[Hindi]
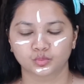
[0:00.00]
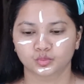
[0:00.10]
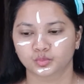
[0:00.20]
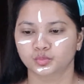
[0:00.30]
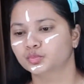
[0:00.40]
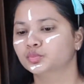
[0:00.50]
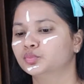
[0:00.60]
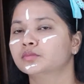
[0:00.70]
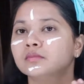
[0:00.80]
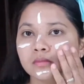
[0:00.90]

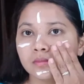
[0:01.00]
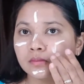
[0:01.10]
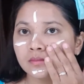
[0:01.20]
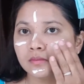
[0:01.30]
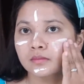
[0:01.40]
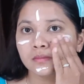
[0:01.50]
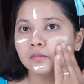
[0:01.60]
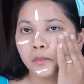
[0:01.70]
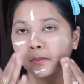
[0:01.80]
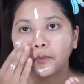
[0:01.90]
सिल्की स्मूथ सी हमारी
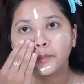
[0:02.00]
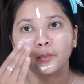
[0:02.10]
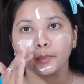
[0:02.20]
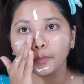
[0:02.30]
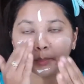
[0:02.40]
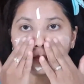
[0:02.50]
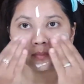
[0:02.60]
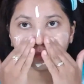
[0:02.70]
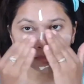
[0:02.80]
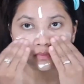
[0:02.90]
स्किन हो जाए ताकि
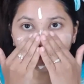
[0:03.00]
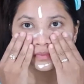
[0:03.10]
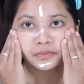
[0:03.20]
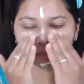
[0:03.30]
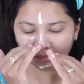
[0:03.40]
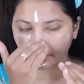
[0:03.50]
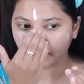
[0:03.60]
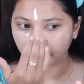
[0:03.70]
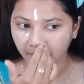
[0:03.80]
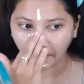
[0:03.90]
वो लगने के बाद ना
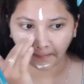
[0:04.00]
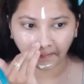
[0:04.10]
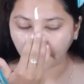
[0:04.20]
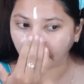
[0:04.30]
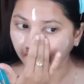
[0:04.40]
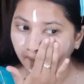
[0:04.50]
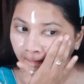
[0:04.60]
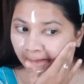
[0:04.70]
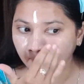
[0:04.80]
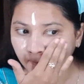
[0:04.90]
अच्छा इफ़ेक्ट
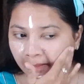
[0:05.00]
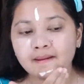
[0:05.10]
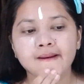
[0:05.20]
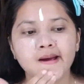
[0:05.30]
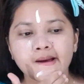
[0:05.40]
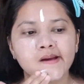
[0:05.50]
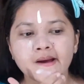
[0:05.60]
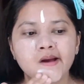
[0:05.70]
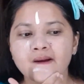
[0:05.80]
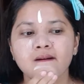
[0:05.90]
छोड़े और
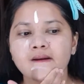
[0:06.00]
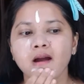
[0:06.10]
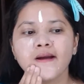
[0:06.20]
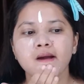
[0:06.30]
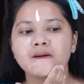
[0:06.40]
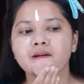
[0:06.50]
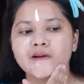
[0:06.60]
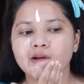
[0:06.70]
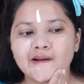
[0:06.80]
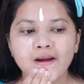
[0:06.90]
ऑक्सीडाइज होने में भी हेल्प
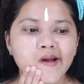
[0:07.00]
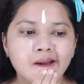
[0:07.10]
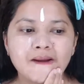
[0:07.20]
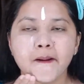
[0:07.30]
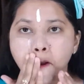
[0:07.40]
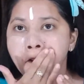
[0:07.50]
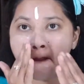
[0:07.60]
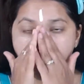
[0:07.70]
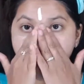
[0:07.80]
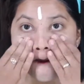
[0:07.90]
करता है तो
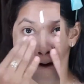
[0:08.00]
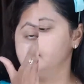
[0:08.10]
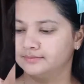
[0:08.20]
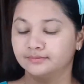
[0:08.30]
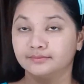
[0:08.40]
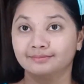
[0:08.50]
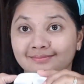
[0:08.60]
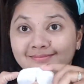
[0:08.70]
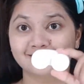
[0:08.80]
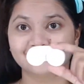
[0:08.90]
प्राइमर
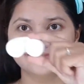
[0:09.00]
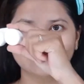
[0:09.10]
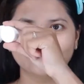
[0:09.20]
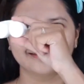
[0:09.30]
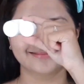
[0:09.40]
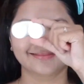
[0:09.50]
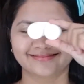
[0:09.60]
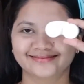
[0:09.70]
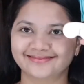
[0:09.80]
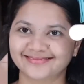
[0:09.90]
मेक श्योर sure